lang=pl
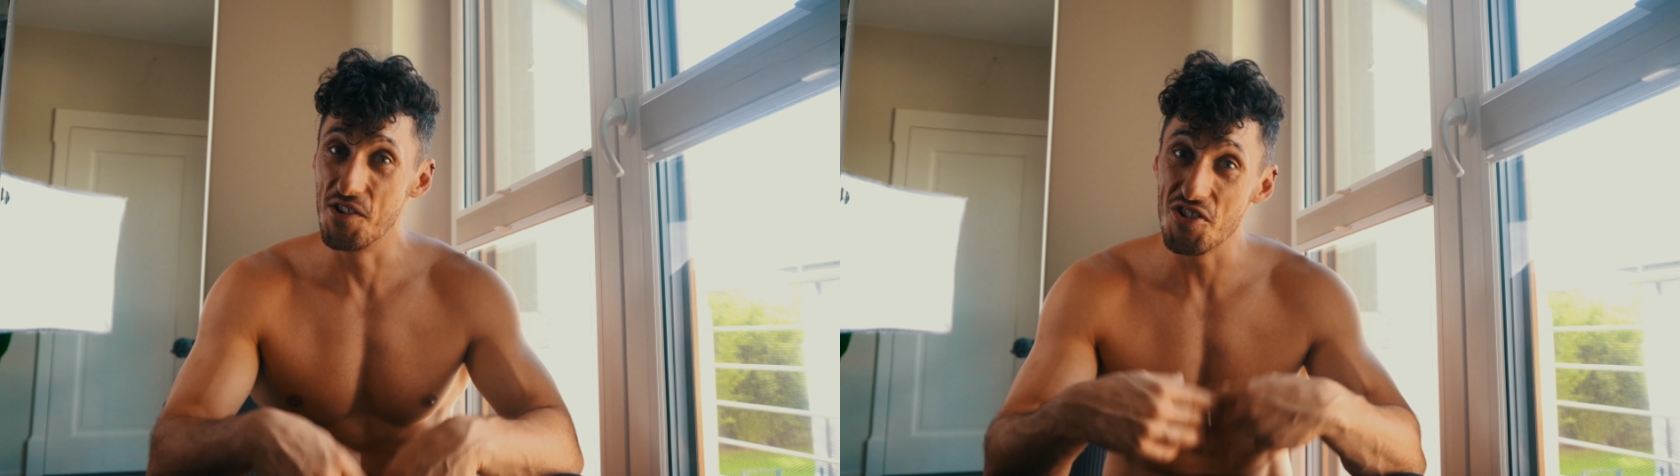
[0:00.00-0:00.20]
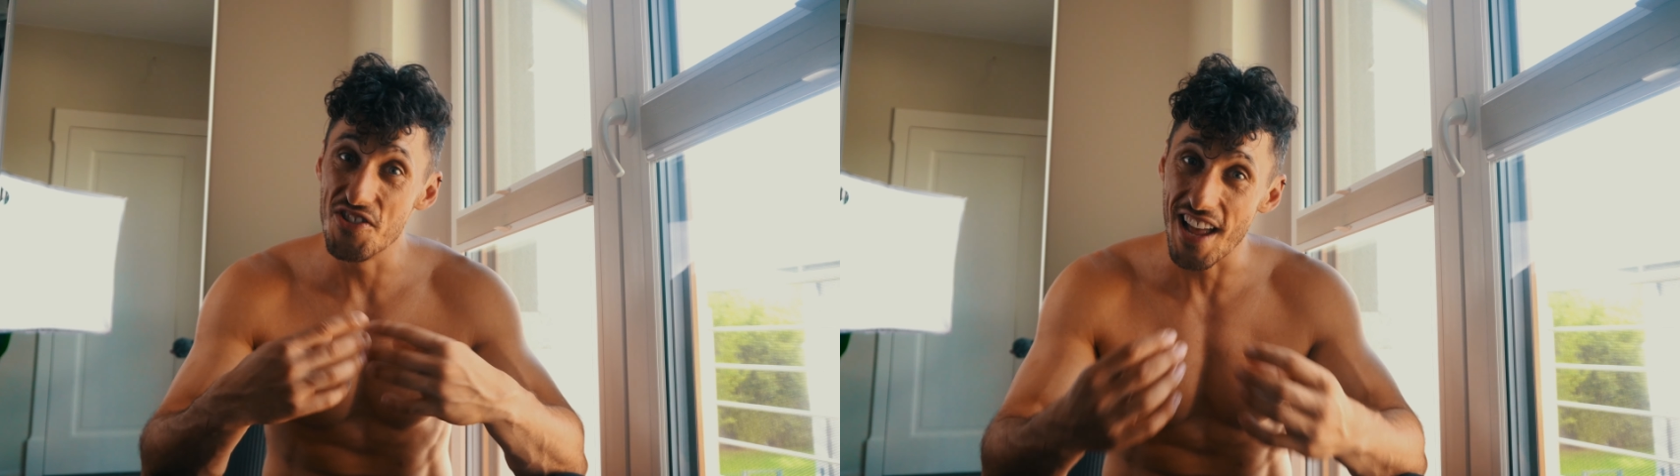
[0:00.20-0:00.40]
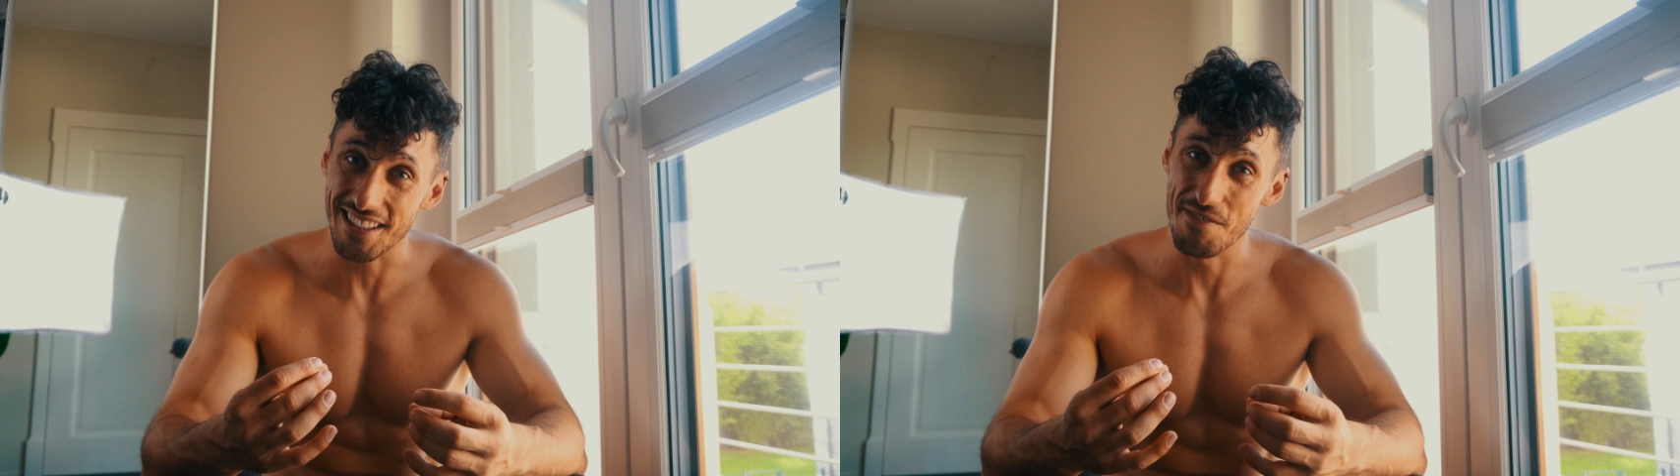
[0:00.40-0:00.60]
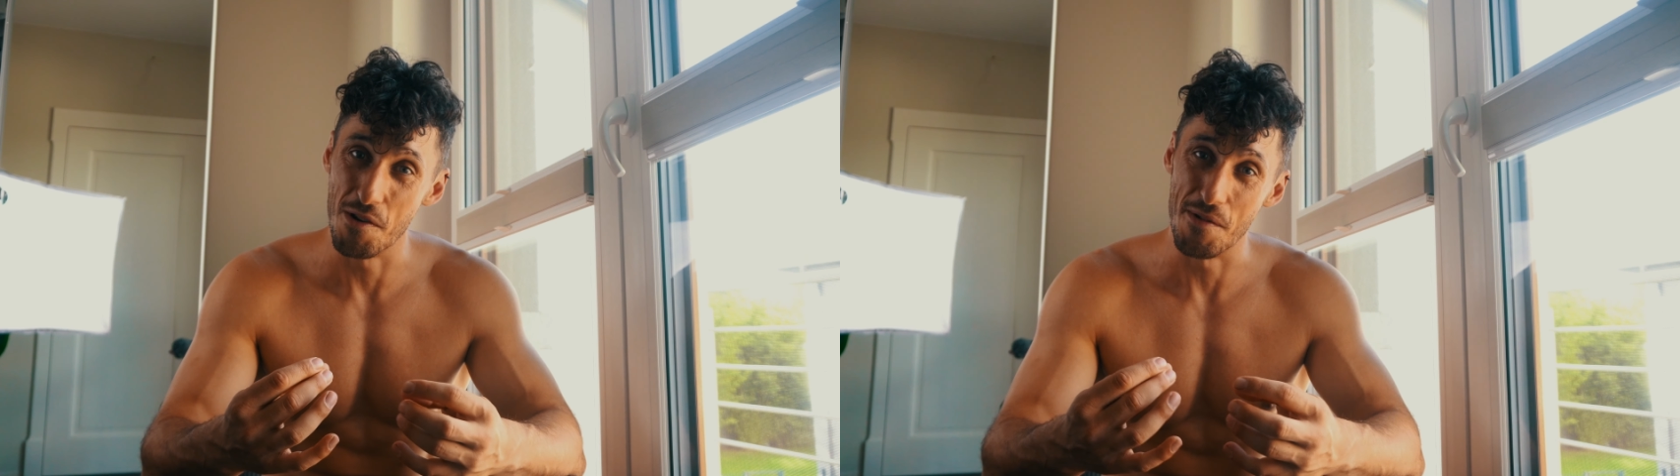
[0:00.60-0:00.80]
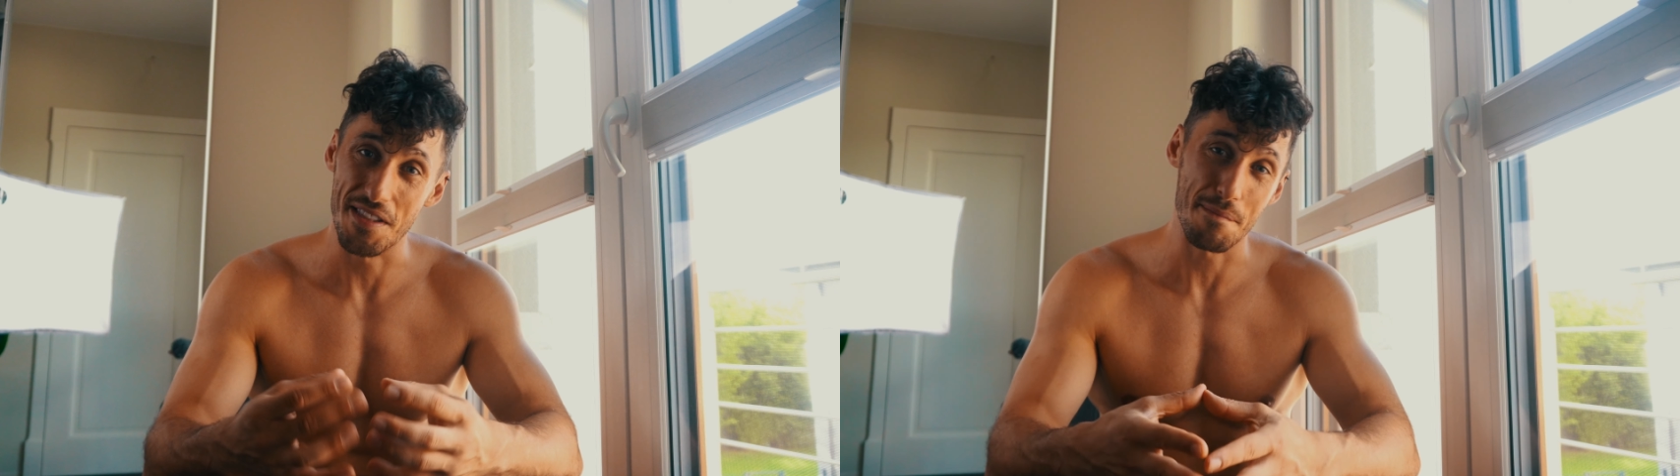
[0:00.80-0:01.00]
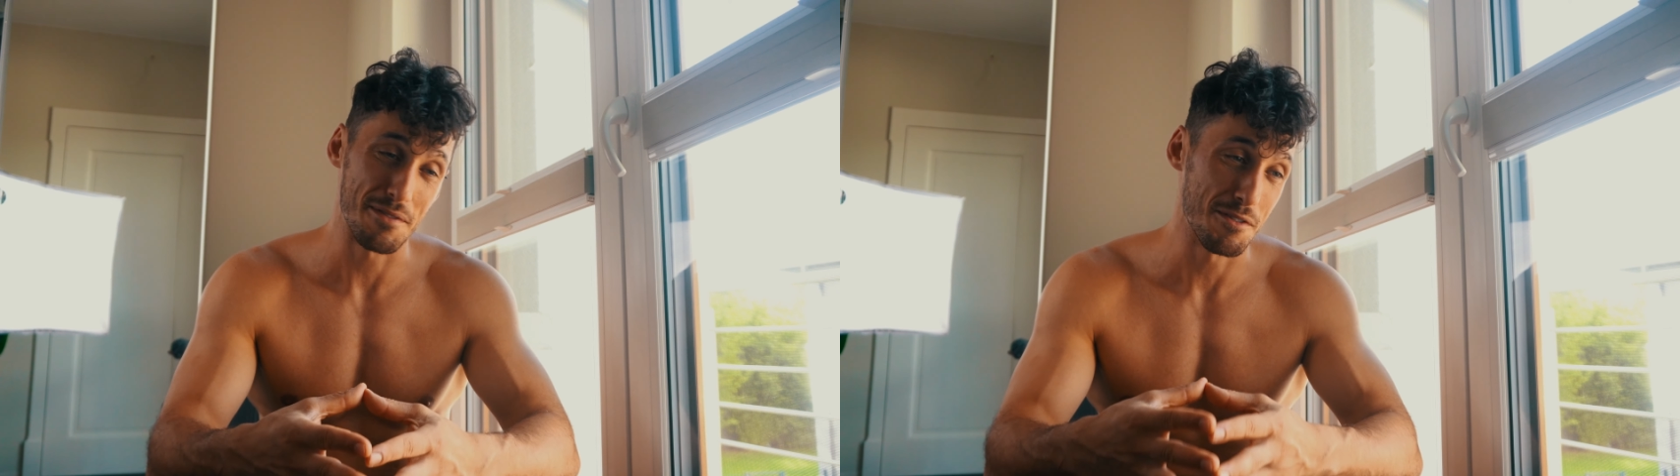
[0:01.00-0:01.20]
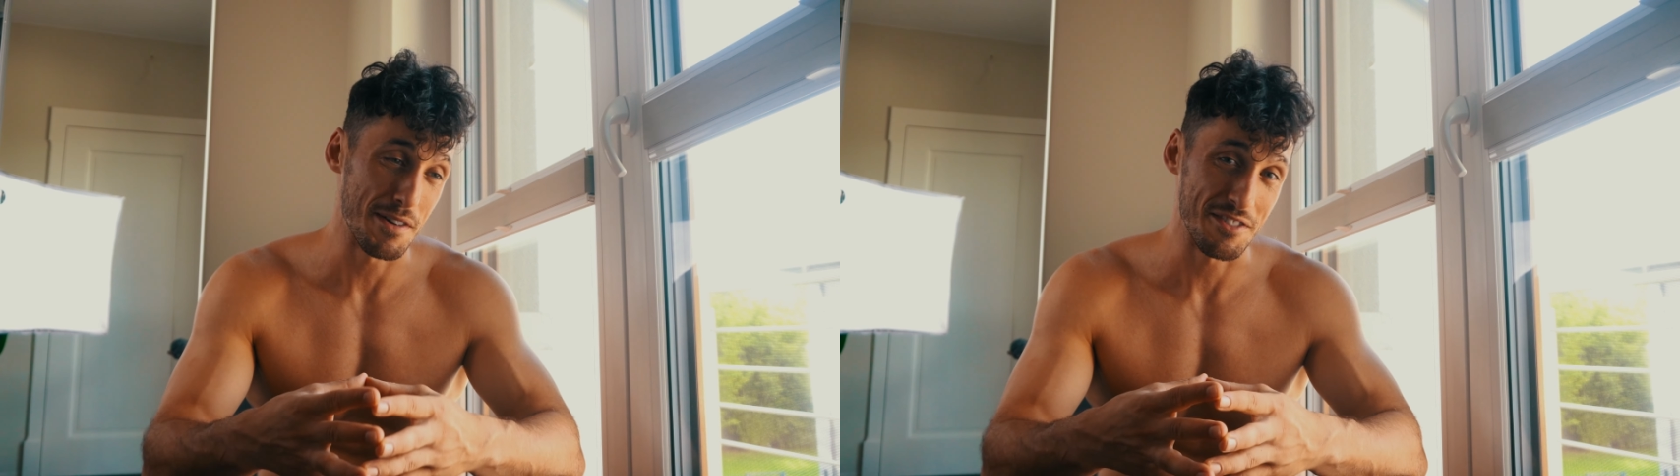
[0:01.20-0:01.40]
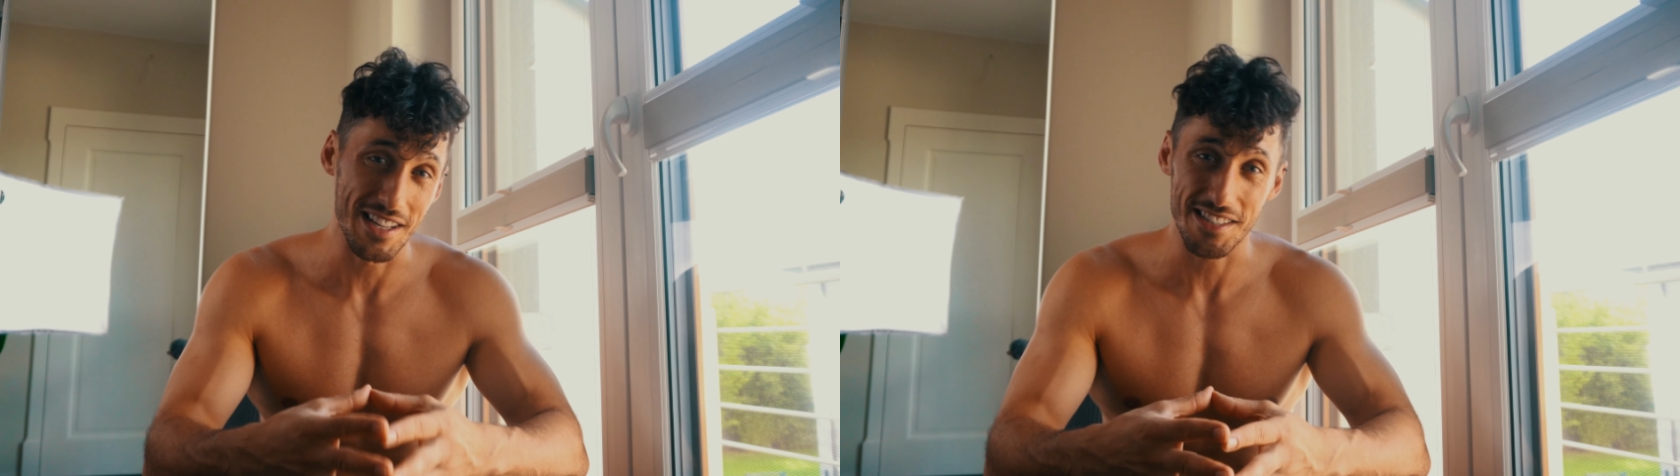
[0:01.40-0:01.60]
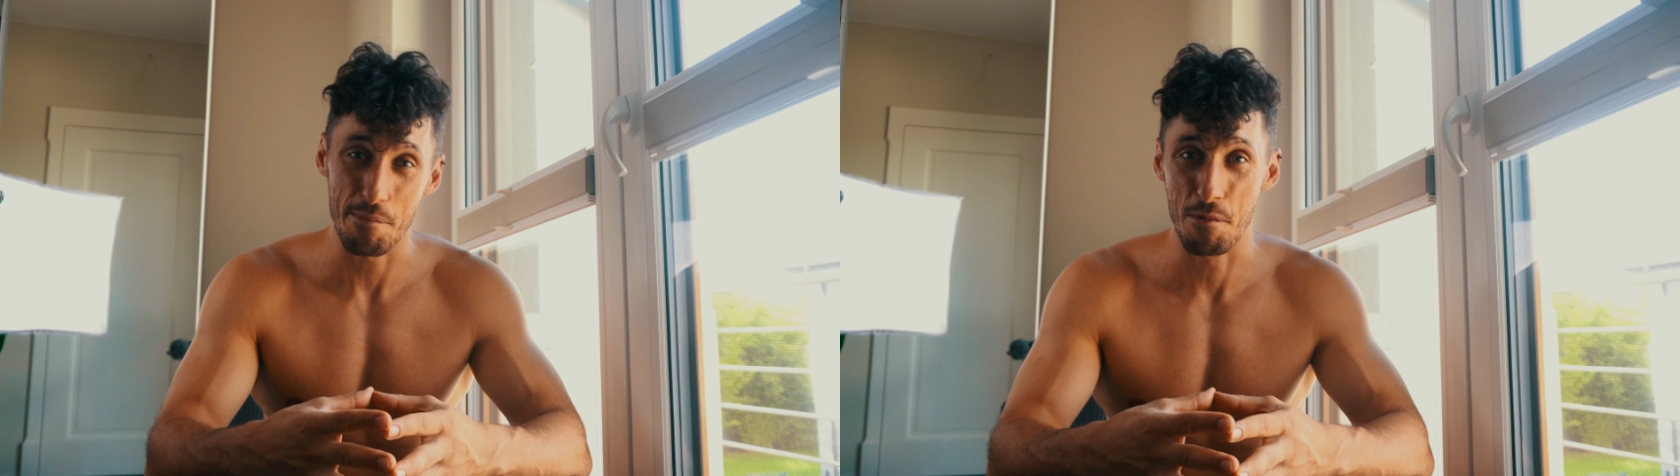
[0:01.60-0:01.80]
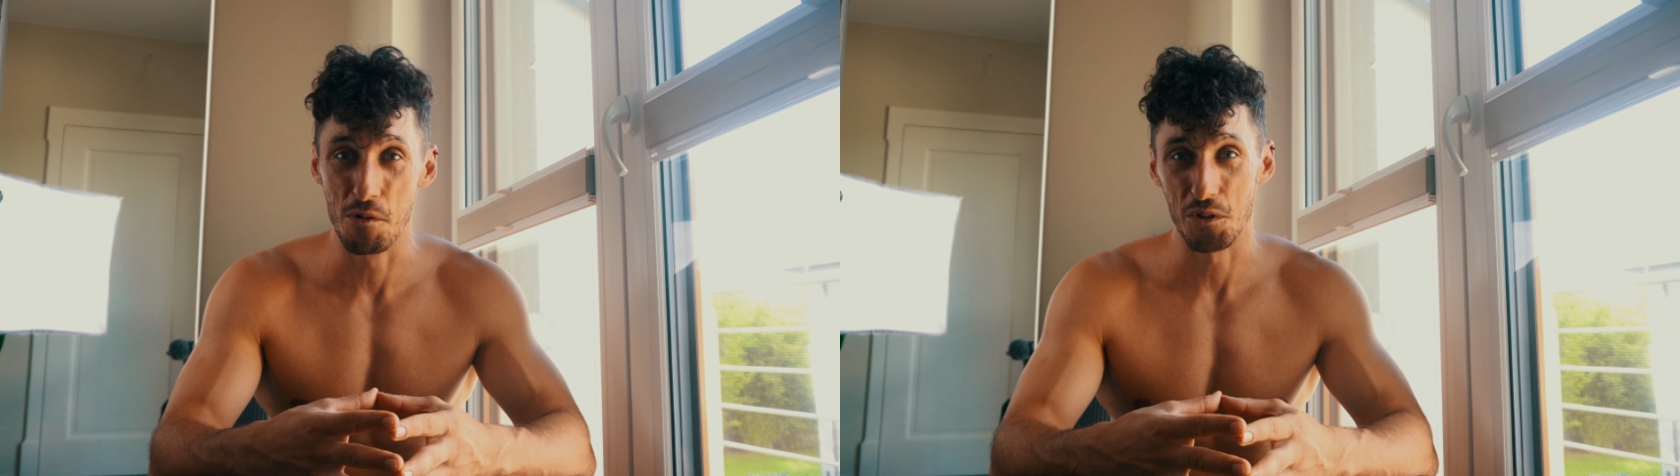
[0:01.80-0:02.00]
Już na ten moment na pewno masz więcej
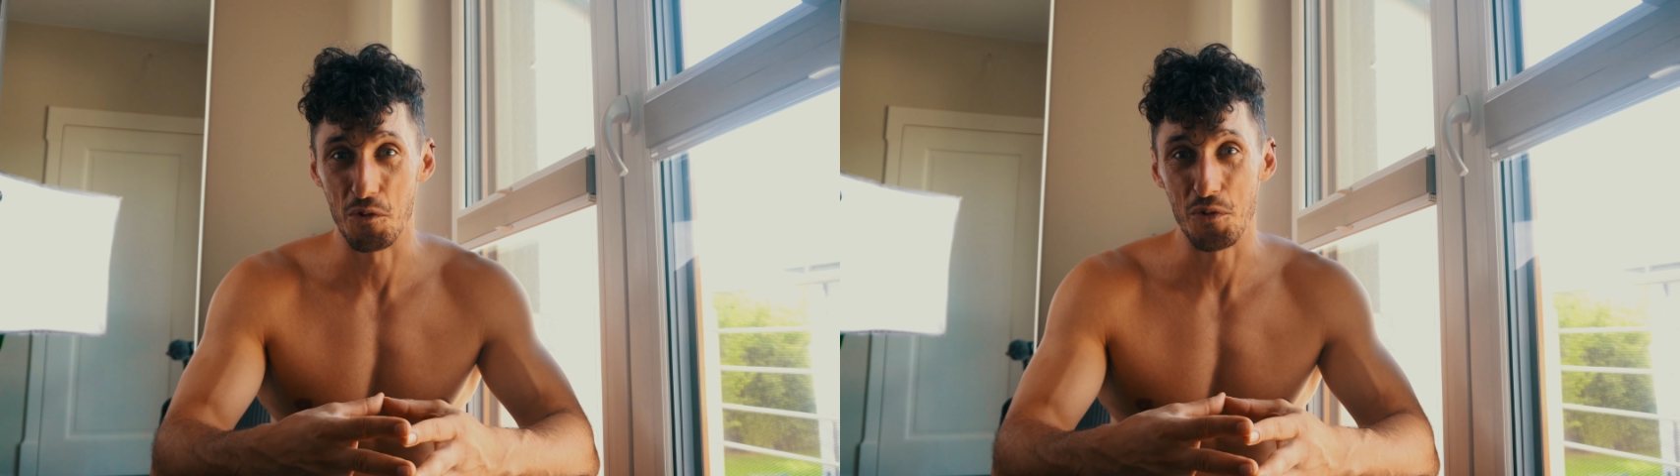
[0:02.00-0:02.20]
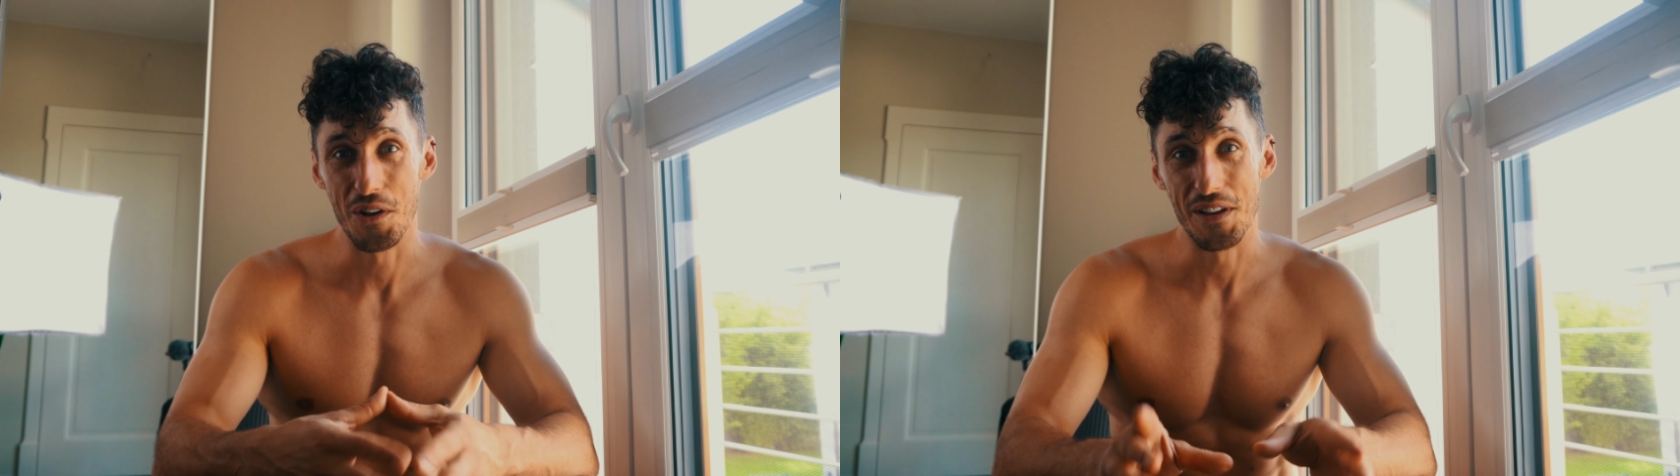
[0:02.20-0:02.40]
punktów,